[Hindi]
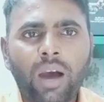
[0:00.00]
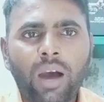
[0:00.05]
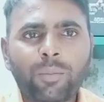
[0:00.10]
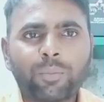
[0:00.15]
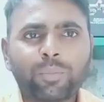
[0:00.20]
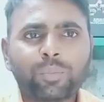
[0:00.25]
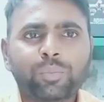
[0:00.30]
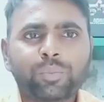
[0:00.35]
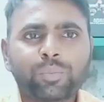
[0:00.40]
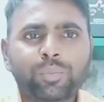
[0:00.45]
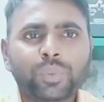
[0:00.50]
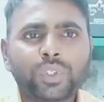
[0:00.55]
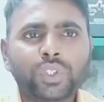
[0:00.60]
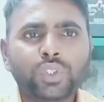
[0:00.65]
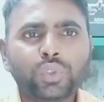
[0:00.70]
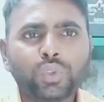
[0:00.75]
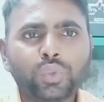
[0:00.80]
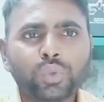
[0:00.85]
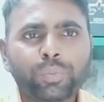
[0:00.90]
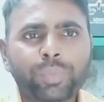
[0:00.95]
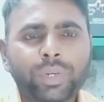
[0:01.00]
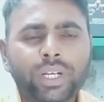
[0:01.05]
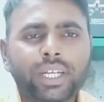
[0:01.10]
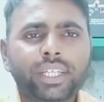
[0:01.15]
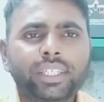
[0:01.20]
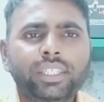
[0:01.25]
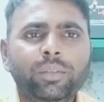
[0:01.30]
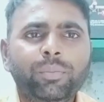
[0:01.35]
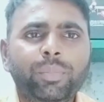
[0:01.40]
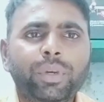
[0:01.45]
आप यूट्यूब पे
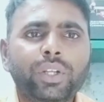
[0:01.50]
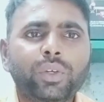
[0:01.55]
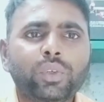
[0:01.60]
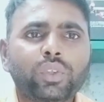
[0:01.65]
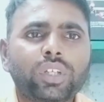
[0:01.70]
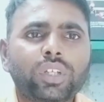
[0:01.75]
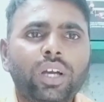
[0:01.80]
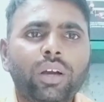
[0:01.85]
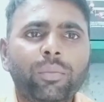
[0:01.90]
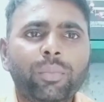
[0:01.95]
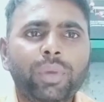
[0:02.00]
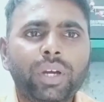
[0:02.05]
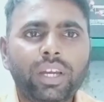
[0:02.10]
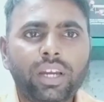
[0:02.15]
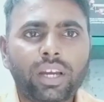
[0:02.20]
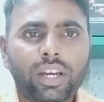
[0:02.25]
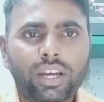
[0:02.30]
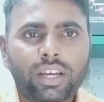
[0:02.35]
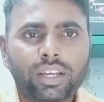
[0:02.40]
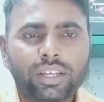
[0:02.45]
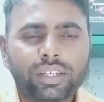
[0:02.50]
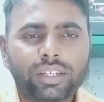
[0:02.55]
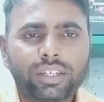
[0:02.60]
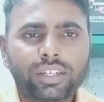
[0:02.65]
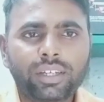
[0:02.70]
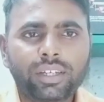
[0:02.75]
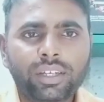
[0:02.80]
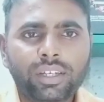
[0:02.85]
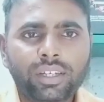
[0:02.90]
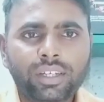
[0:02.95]
कैसे पढ़े उसका मैं
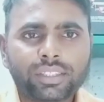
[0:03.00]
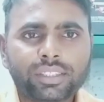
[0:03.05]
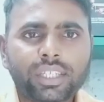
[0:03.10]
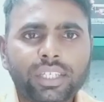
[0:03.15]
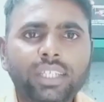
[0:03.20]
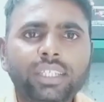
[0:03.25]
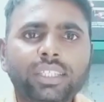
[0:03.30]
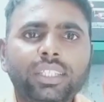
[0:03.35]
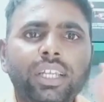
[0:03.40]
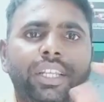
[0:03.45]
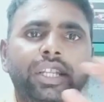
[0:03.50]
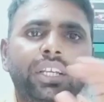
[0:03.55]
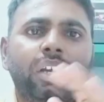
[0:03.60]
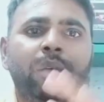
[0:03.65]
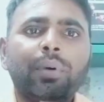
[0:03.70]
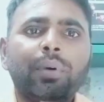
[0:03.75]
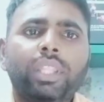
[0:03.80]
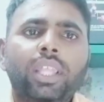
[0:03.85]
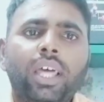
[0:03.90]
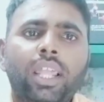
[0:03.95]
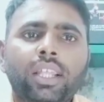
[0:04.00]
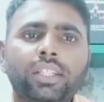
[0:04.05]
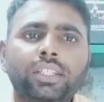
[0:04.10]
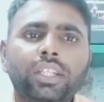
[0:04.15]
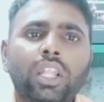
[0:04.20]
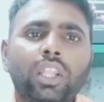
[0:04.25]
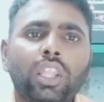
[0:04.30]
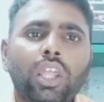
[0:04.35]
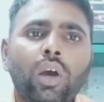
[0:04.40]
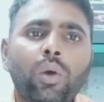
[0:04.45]
सही तरीका बताना
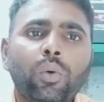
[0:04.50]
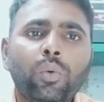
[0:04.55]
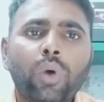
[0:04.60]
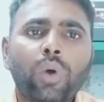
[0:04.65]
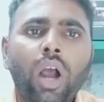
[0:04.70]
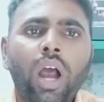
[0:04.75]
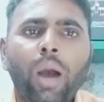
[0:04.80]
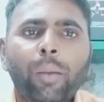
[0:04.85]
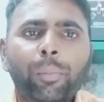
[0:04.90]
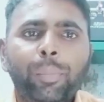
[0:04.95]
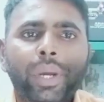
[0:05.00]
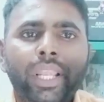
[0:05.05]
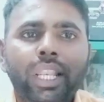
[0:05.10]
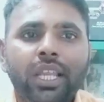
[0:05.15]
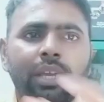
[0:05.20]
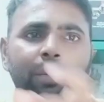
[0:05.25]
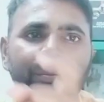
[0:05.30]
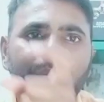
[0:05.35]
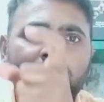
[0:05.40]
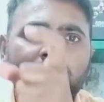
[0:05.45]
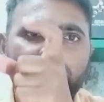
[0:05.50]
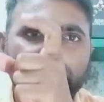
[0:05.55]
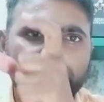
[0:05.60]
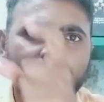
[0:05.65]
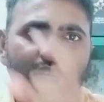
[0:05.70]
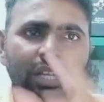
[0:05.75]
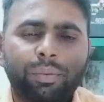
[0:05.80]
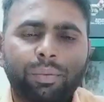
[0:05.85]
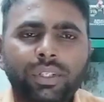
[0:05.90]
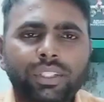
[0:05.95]
चाहता हूँ आप पहले अपना
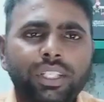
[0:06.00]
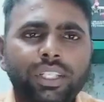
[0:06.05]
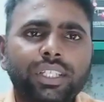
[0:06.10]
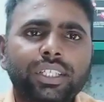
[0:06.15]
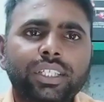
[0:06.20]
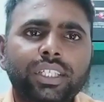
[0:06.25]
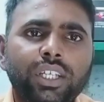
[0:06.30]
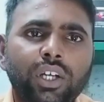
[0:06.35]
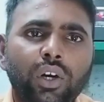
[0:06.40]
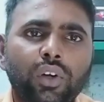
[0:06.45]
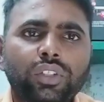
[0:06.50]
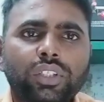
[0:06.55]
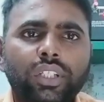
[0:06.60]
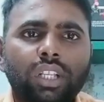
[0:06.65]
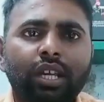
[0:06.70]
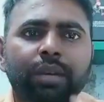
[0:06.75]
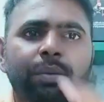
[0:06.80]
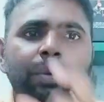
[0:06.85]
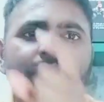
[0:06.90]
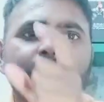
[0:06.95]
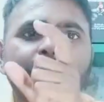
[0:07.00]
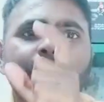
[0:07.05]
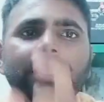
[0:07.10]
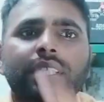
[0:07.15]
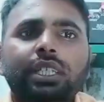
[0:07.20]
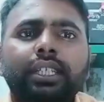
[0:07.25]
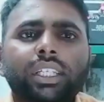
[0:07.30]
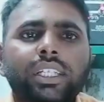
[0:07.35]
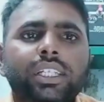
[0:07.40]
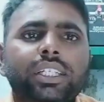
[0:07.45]
सिलेबस लिखिए और सिलेबस में
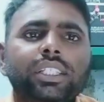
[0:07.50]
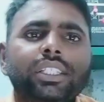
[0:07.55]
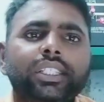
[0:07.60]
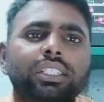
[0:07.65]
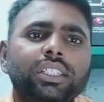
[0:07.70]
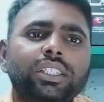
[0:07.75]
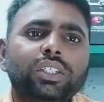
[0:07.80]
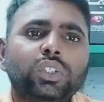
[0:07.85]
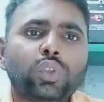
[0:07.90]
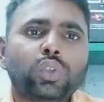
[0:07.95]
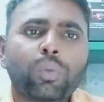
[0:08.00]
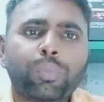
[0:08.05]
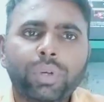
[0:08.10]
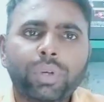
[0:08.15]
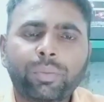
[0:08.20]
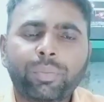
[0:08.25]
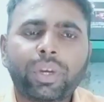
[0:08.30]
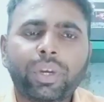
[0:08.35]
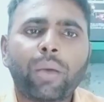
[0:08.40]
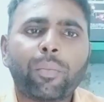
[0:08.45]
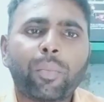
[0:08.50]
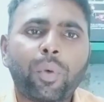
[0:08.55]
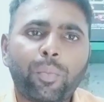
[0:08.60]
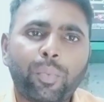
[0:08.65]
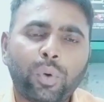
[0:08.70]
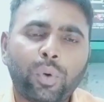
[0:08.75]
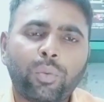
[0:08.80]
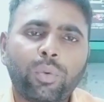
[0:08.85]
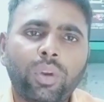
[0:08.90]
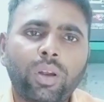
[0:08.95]
देखिए किस किस टॉपिक पे आपको
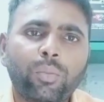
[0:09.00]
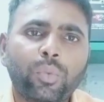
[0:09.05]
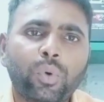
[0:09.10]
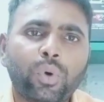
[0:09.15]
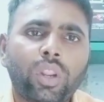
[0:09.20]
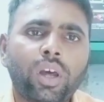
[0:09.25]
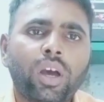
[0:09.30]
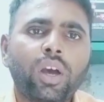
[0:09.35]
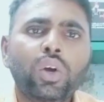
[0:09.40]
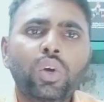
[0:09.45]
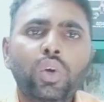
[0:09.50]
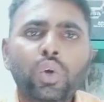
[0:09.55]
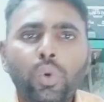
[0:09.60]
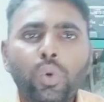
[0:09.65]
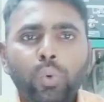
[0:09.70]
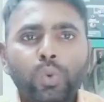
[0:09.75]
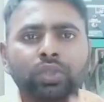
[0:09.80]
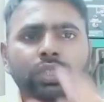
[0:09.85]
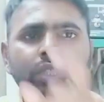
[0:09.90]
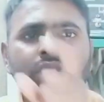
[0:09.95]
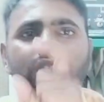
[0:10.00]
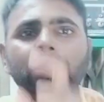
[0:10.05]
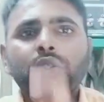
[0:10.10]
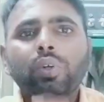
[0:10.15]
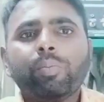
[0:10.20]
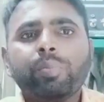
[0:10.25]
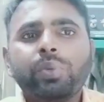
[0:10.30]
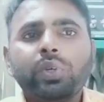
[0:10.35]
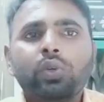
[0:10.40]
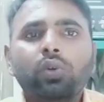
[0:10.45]
प्रॉब्लम हो रहा उसी
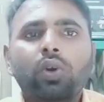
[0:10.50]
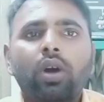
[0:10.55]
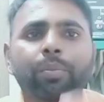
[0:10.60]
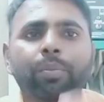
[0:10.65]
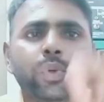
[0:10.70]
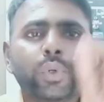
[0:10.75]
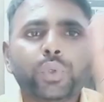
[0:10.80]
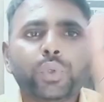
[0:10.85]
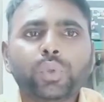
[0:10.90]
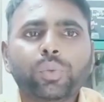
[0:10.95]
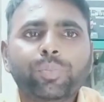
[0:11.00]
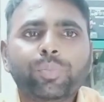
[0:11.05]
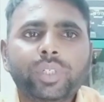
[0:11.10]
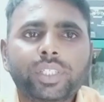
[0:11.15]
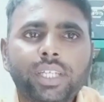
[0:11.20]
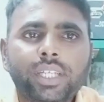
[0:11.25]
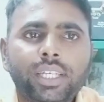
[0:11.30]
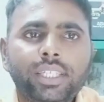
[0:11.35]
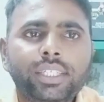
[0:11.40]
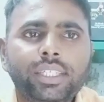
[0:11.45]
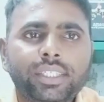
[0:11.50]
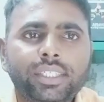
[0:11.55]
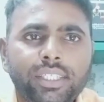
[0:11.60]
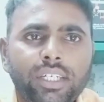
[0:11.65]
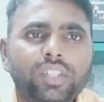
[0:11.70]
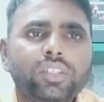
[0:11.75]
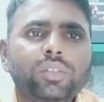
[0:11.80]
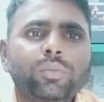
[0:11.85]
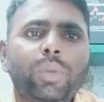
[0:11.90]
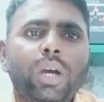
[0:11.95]
टॉपिक को आप यूट्यूब पे जाइए
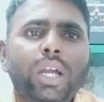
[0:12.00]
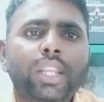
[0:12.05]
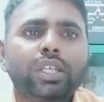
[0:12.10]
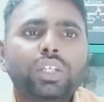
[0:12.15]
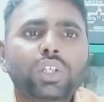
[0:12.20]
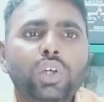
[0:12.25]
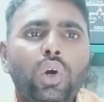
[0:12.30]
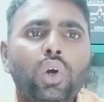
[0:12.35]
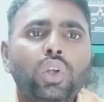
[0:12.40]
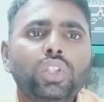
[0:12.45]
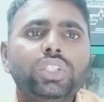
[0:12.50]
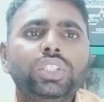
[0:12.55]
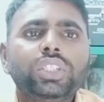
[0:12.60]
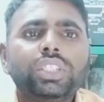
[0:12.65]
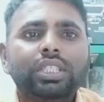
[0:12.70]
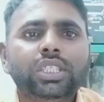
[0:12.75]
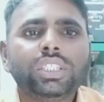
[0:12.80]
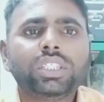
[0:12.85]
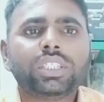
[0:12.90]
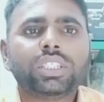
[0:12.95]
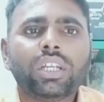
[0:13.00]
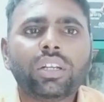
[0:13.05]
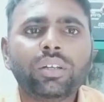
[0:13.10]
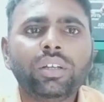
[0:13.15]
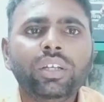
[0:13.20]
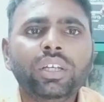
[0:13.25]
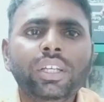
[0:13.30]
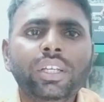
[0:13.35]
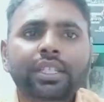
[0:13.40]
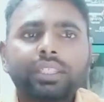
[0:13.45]
सर्च मारिए और जिस टीचर
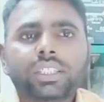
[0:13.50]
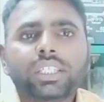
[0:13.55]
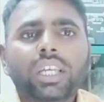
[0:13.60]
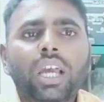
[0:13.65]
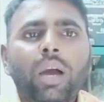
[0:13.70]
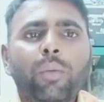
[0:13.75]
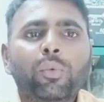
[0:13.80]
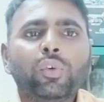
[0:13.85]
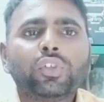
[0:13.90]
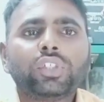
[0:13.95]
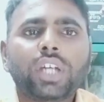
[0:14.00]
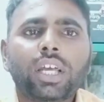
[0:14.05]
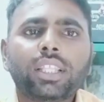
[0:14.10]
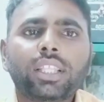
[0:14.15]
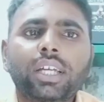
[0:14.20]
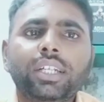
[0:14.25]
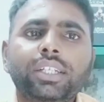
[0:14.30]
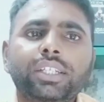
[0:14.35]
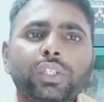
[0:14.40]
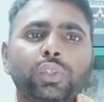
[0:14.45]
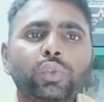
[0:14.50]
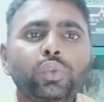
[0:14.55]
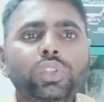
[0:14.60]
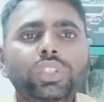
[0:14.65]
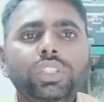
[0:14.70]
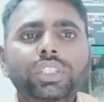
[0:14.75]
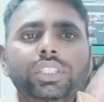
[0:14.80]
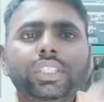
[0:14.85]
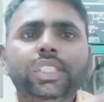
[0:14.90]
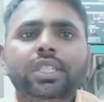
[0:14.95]
से आपको ज़्यादा इंटरेस्ट
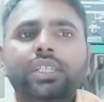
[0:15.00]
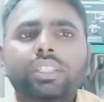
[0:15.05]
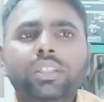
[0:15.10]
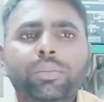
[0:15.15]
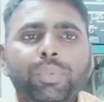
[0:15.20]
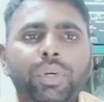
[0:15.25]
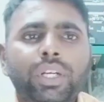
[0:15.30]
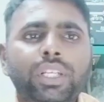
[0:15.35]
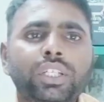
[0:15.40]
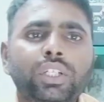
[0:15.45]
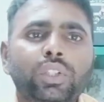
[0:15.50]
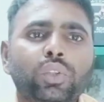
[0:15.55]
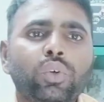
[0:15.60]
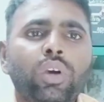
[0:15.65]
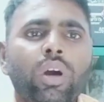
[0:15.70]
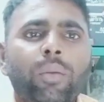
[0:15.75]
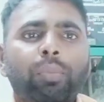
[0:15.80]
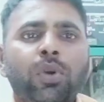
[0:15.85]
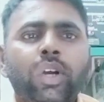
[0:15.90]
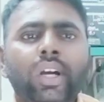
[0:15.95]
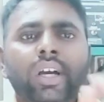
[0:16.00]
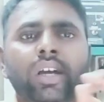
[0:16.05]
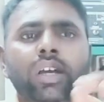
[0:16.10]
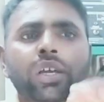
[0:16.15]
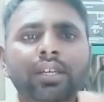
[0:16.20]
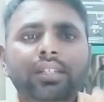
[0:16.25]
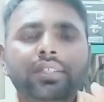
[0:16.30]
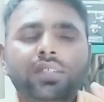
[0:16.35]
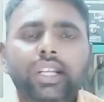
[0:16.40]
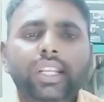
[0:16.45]
उसी टीचर से पढ़िए तो आपका
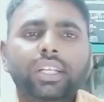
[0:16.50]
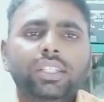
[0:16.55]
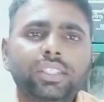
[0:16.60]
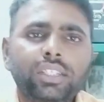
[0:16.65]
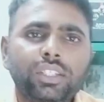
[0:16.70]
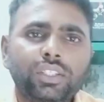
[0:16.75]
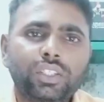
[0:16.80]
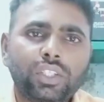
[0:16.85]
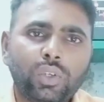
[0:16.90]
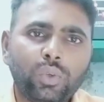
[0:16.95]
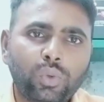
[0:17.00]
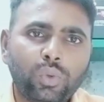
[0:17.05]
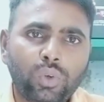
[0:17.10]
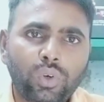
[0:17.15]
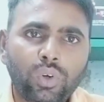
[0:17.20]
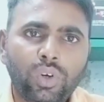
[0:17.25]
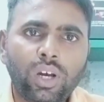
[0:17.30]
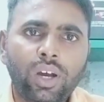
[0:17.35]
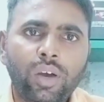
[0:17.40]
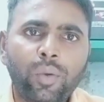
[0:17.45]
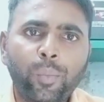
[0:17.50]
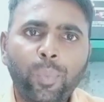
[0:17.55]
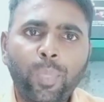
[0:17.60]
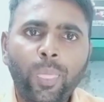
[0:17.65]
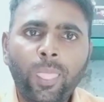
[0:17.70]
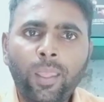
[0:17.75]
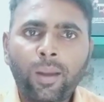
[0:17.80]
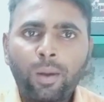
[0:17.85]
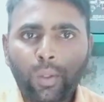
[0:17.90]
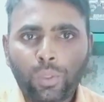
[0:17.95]
सिलेक्शन ज़रूर होगा
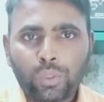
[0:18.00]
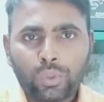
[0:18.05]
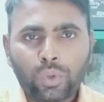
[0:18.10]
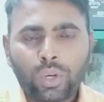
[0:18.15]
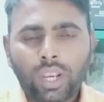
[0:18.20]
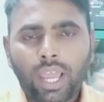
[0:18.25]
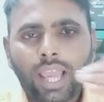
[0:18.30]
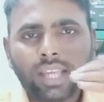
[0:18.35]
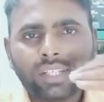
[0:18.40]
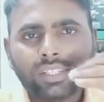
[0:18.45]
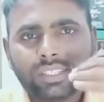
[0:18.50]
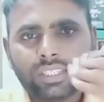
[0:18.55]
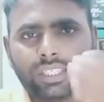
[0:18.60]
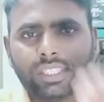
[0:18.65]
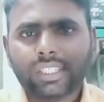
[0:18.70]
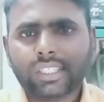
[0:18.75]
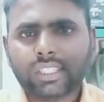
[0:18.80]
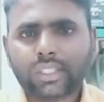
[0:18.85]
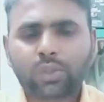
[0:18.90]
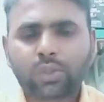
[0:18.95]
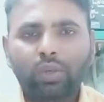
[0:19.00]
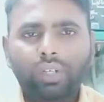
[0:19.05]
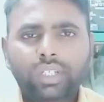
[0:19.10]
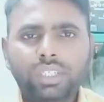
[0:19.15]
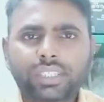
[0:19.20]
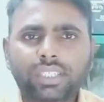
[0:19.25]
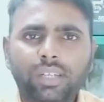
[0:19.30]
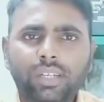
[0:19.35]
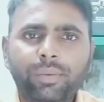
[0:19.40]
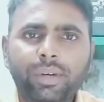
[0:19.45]
तो लास्ट ये
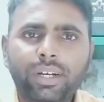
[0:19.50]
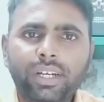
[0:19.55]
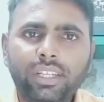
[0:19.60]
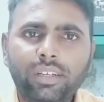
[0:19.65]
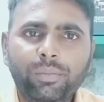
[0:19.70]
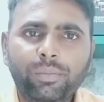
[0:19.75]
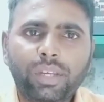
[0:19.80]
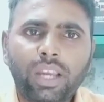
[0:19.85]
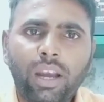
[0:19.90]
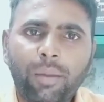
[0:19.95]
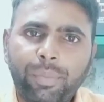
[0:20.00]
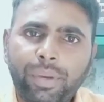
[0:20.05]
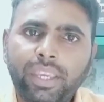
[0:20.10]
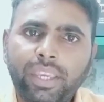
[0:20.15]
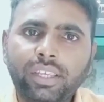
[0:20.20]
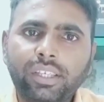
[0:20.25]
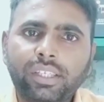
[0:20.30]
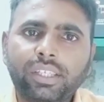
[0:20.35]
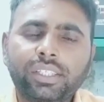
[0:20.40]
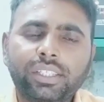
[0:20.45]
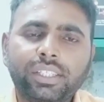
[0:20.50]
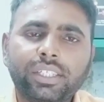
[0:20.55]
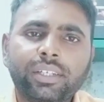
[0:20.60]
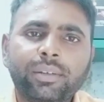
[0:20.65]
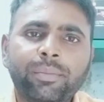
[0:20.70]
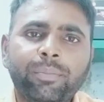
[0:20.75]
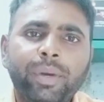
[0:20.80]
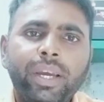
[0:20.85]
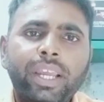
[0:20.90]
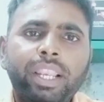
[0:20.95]
ट्वेंटी सेवन डे में आप यही कीजिए
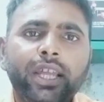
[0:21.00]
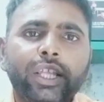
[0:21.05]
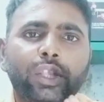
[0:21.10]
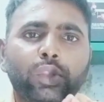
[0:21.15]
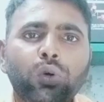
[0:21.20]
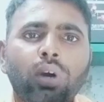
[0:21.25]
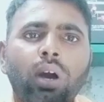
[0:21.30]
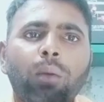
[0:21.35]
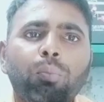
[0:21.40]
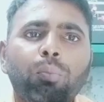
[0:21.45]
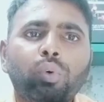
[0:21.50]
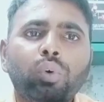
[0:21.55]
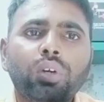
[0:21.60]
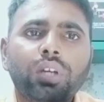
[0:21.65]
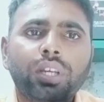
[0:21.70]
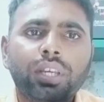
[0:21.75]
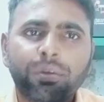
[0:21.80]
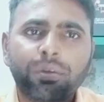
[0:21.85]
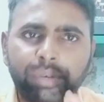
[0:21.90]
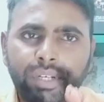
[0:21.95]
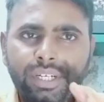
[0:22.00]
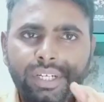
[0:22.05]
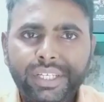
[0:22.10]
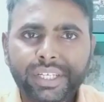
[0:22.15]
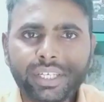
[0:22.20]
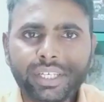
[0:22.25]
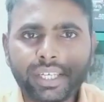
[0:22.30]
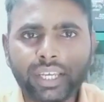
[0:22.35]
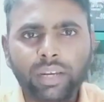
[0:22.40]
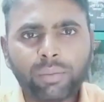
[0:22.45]
पहले तो आपको एवरी
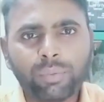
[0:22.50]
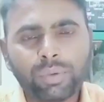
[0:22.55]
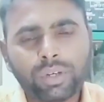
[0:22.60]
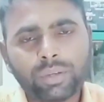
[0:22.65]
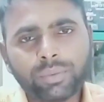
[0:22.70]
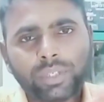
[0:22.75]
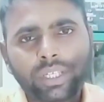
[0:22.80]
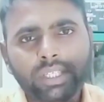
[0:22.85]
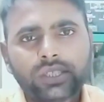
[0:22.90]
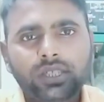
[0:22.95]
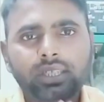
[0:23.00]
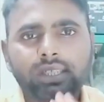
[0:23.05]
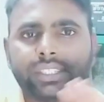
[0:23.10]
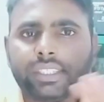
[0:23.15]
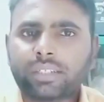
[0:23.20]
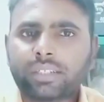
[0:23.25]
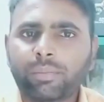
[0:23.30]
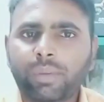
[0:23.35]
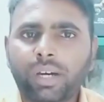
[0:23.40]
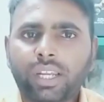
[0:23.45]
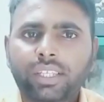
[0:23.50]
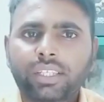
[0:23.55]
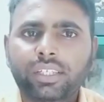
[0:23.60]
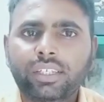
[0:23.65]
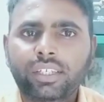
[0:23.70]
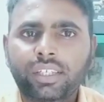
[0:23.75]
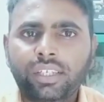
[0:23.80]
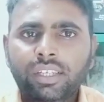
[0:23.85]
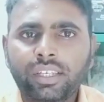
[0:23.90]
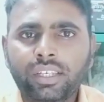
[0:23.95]
डे एक प्रीवियस ईयर सेट मारिए